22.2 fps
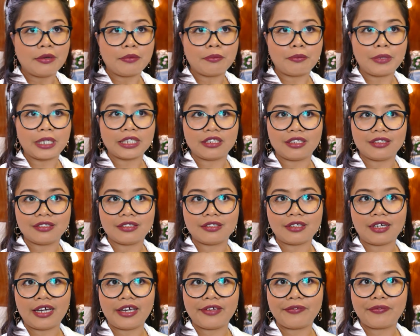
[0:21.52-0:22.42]

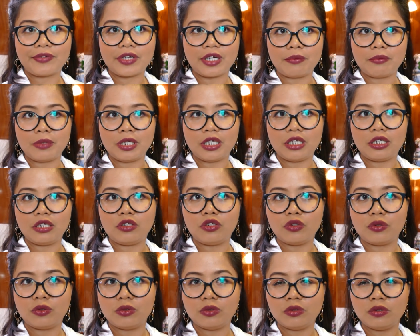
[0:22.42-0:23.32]
magda-drive kami
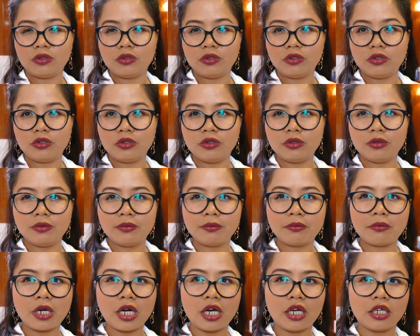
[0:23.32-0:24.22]
doon
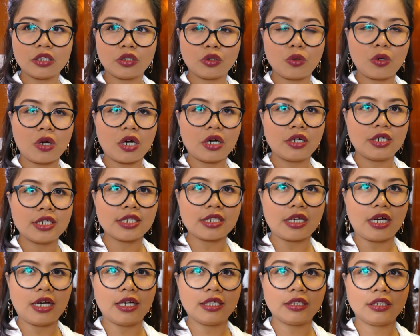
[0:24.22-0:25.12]
mga 2 hours
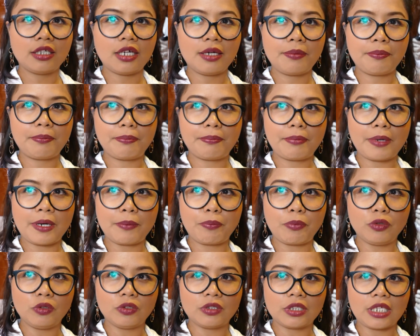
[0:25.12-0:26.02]
ata
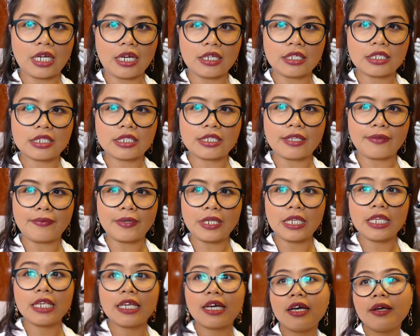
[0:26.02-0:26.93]
papuntang
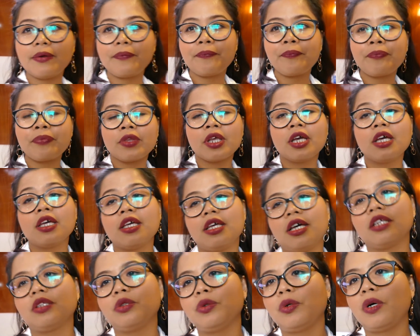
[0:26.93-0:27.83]
Sevilla
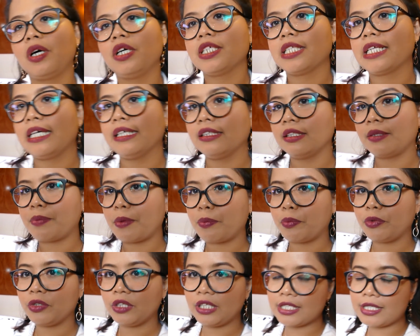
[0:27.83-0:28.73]
yeah, 2 hours ata
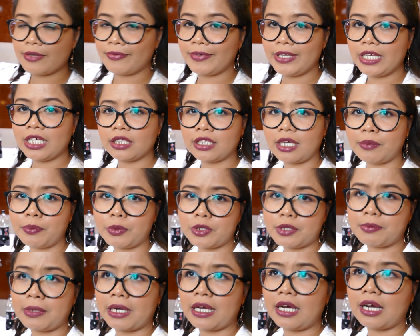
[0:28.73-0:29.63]
papuntang Sevilla.
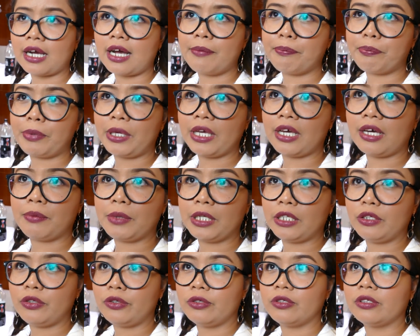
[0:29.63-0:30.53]
Tapos magka-camping kami
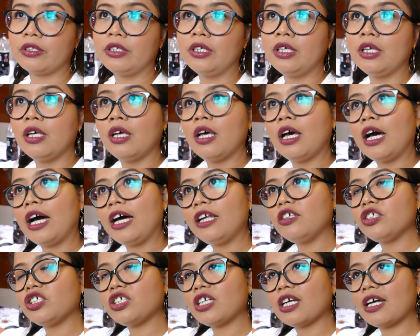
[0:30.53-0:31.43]
doon.
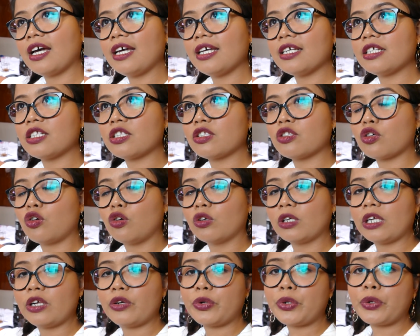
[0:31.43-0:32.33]
Ano siya guys,
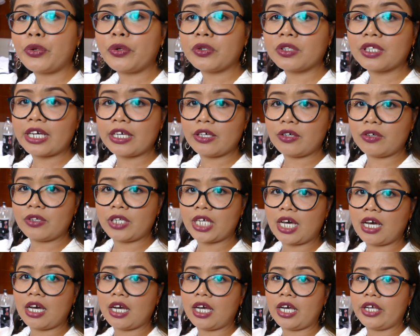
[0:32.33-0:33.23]
kung nanonood kayo
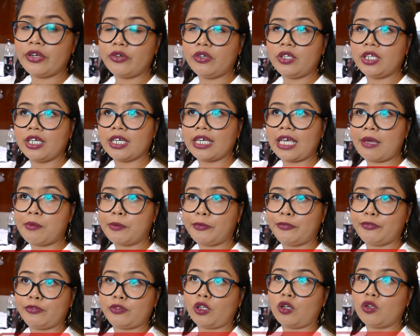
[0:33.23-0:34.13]
ng, ano, ng Game
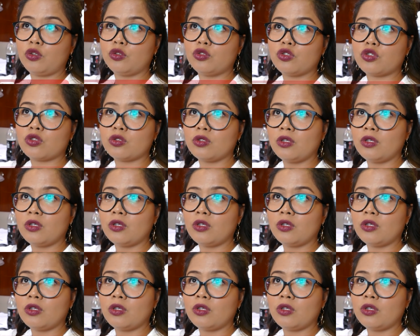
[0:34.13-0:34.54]
of Thrones,